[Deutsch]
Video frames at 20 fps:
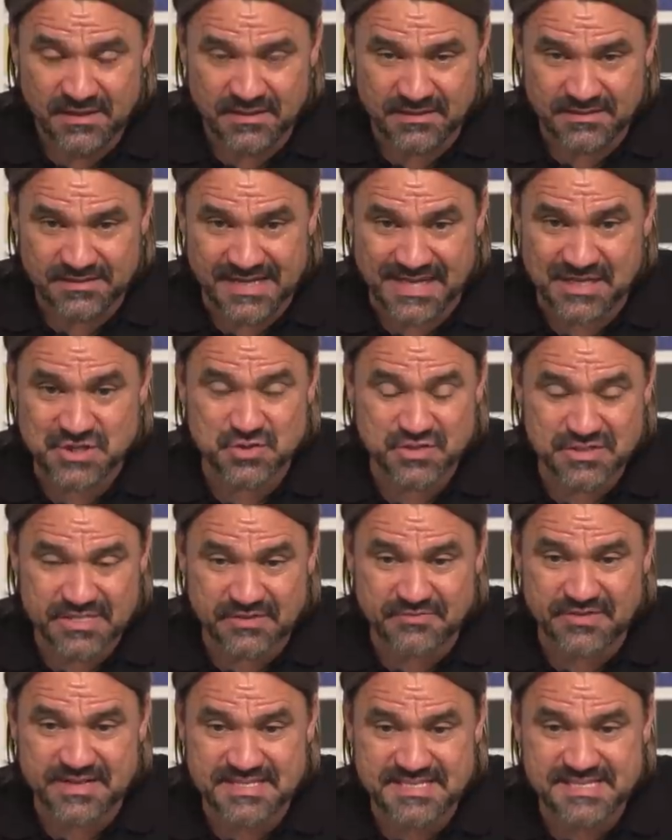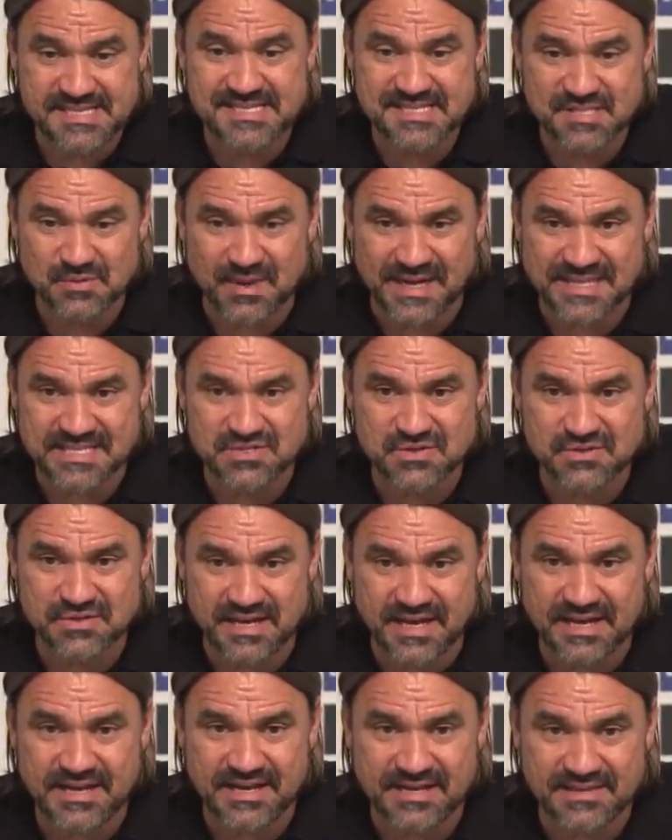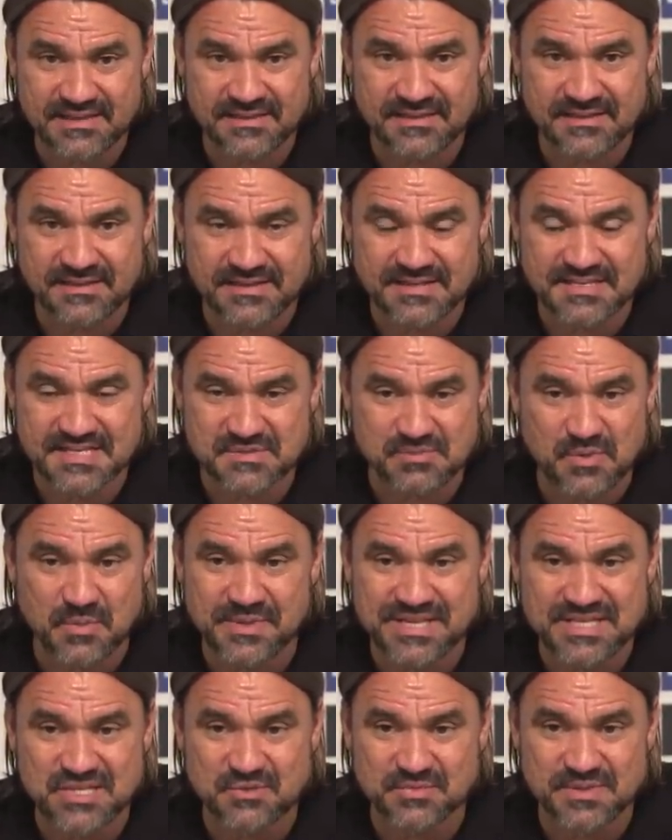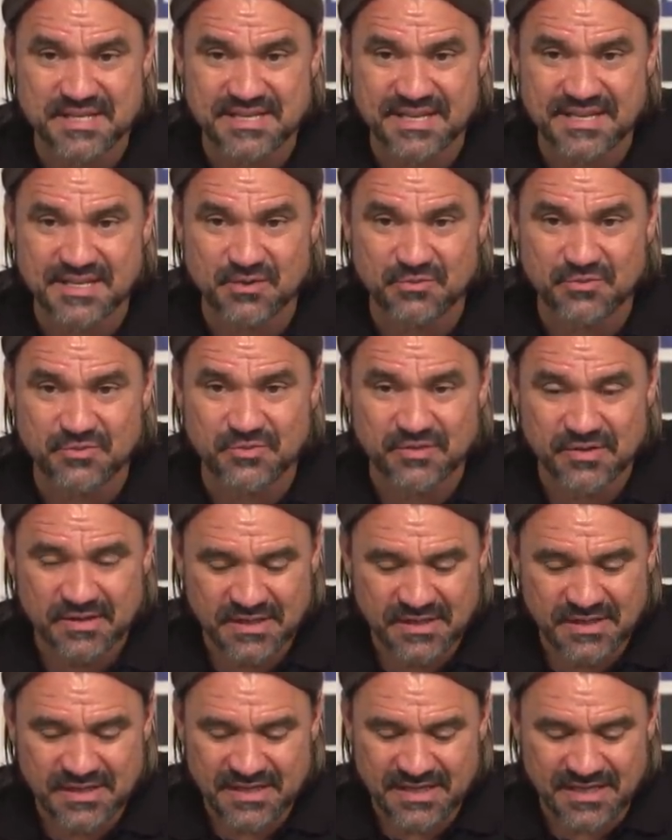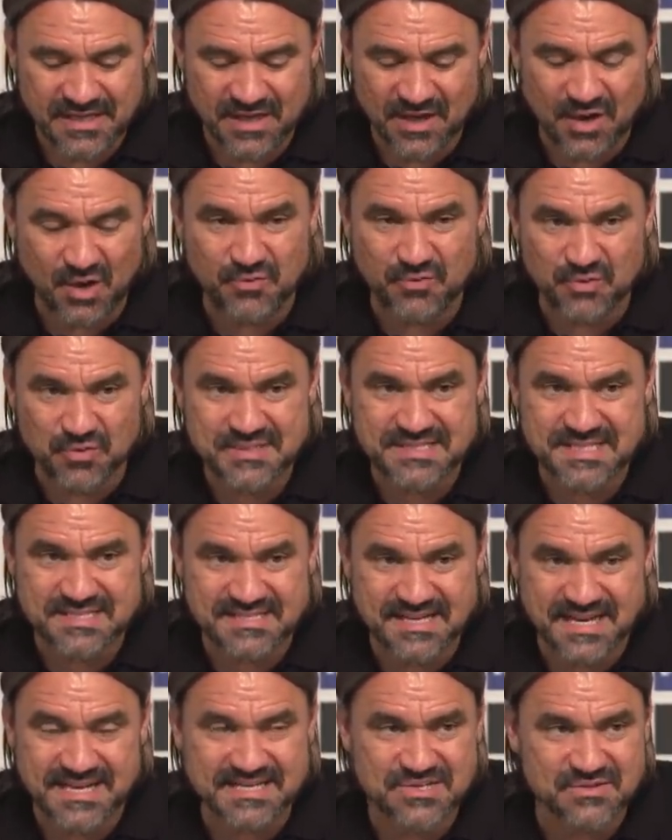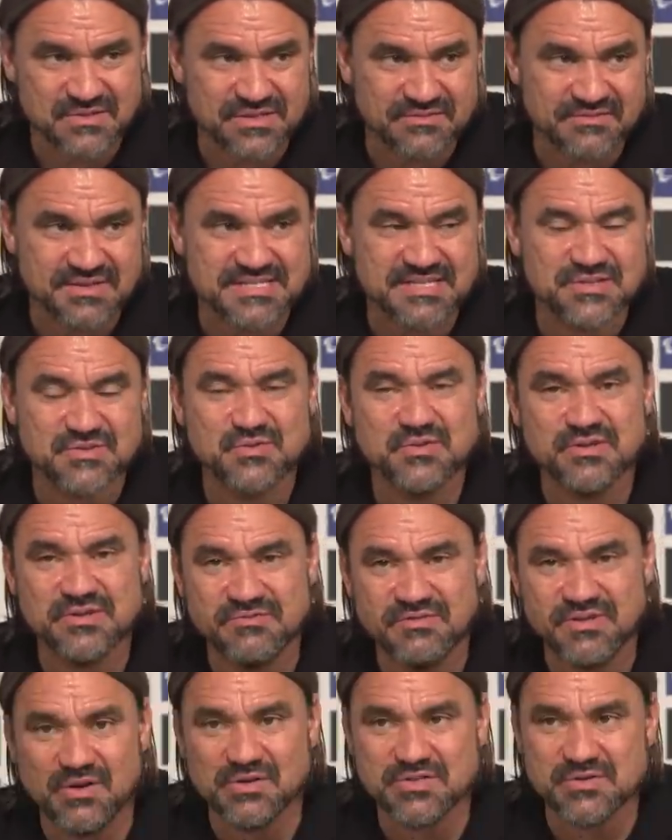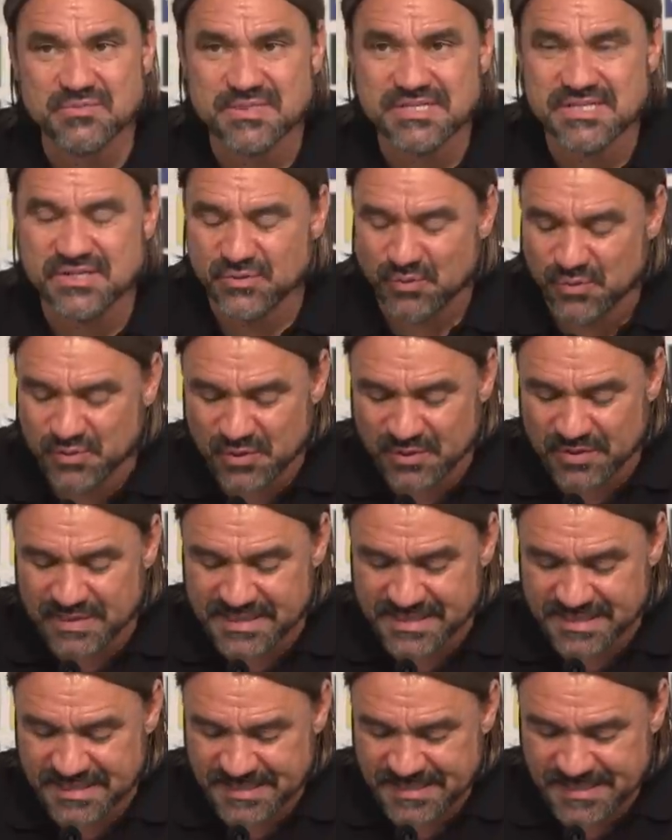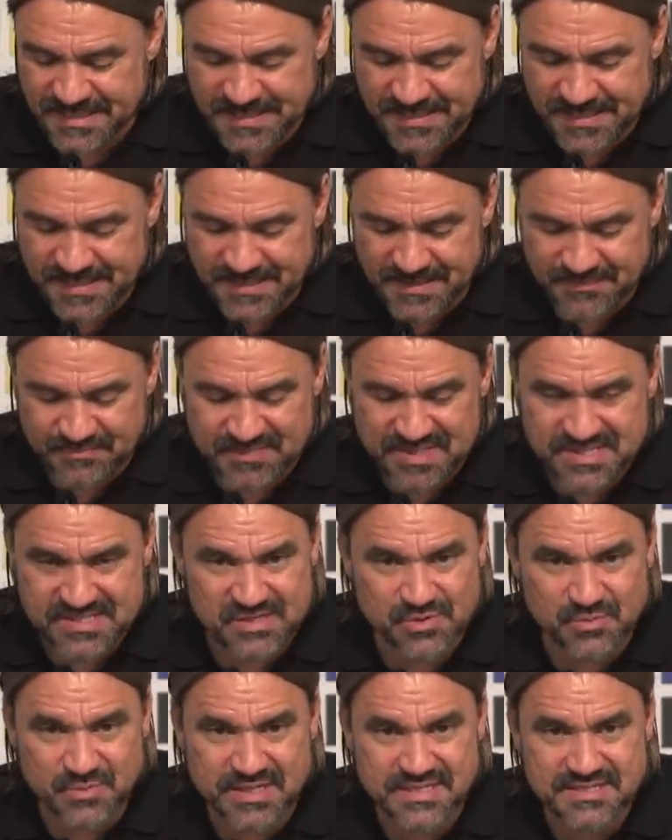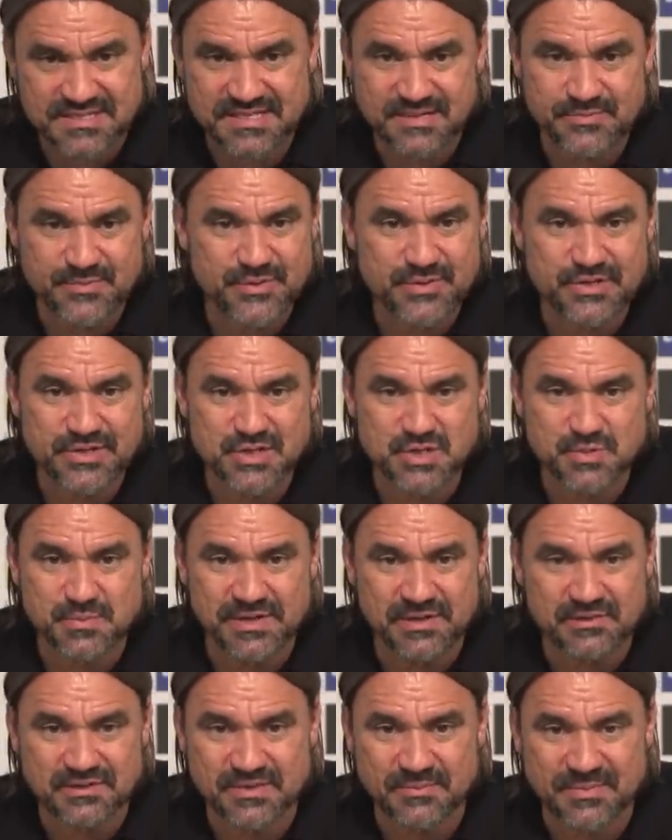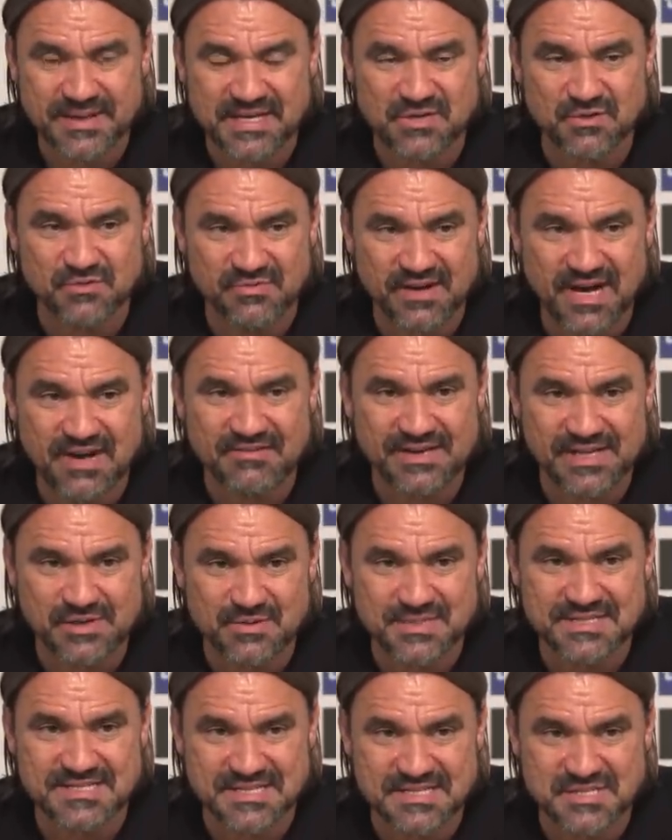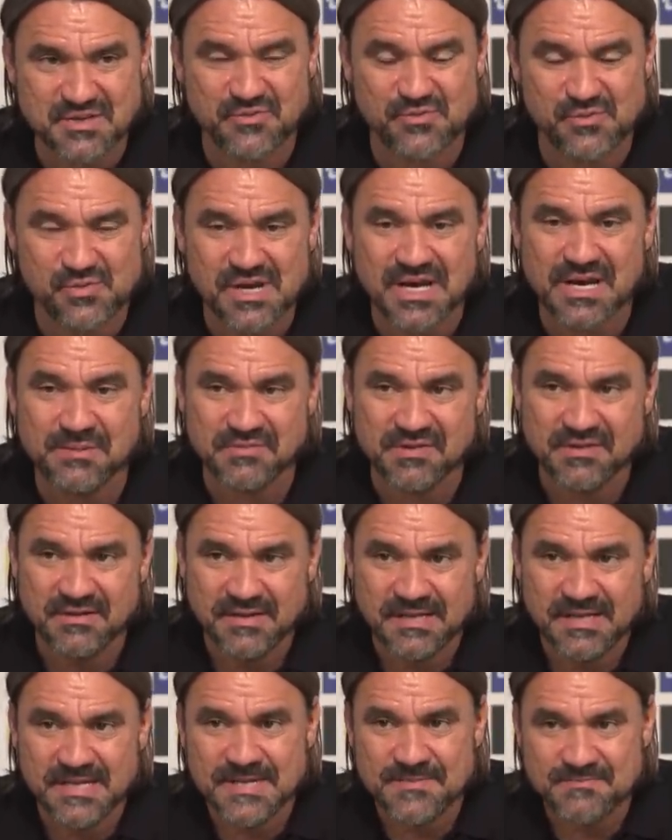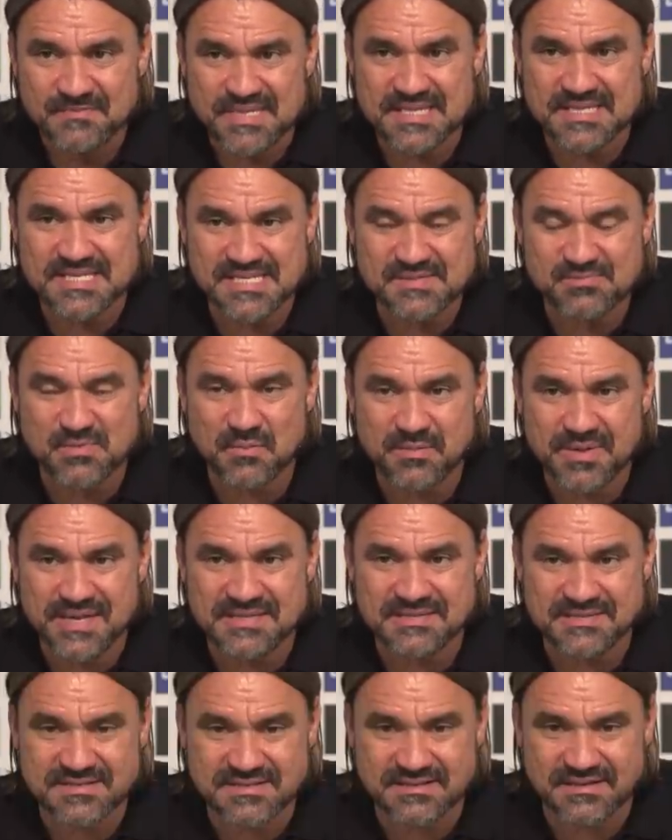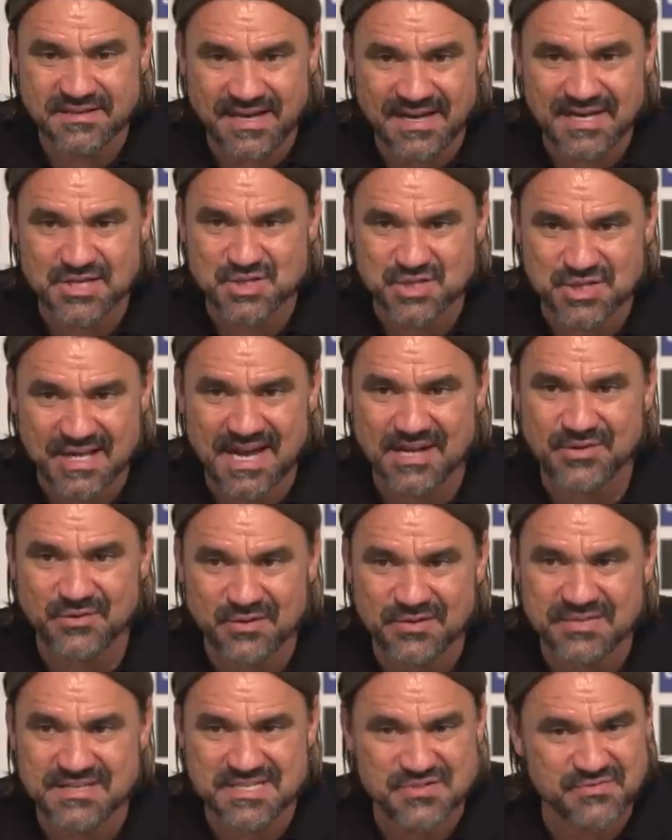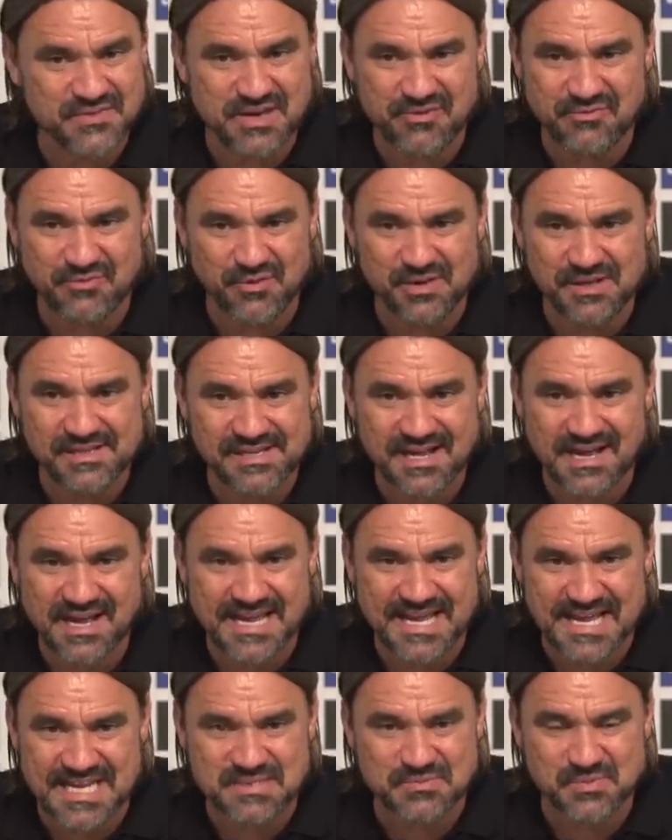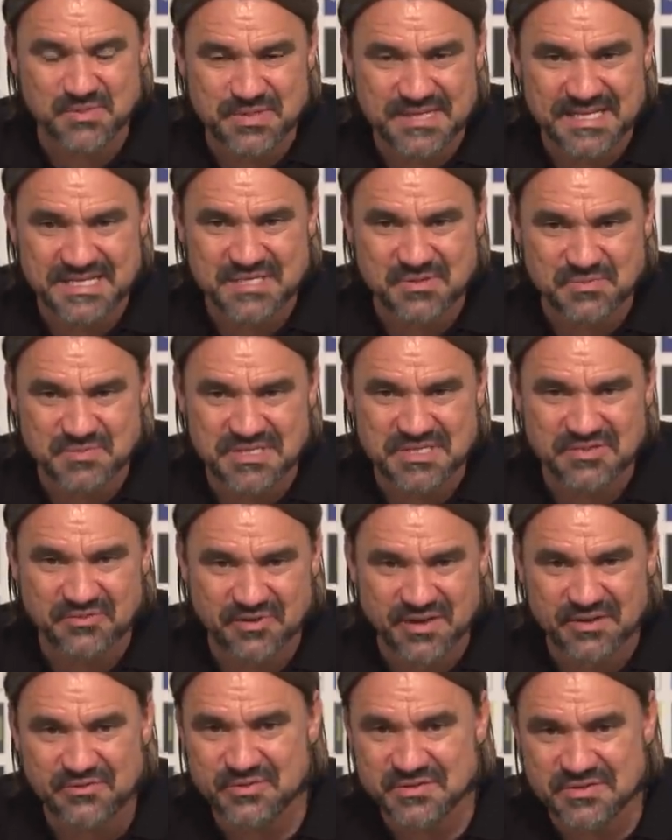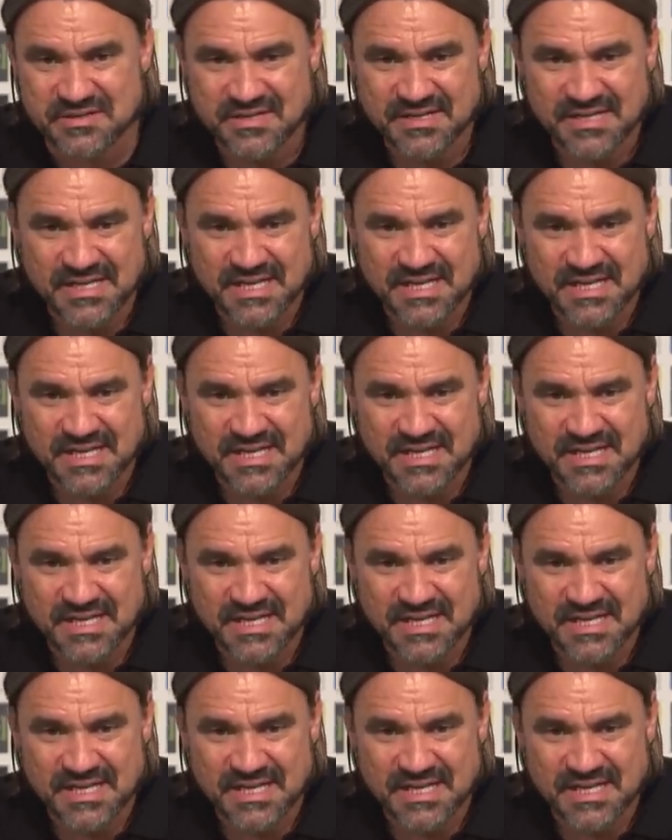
einen Anschlusstreffer erzielt zum 1 zu 3, hatten äh, das Momentum dann eigentlich auf, äh, auf unserer Seite und dann war es natürlich irgendwie auch so ein bisschen unglücklich, ähm, dass da nochmal eine zehnminütige Spielunterbrechung war, weil du hast ja das Gefühl gehabt, in diesem Moment, ja, Stadion ist wieder voll da, explodiert so ein bisschen Frankfurt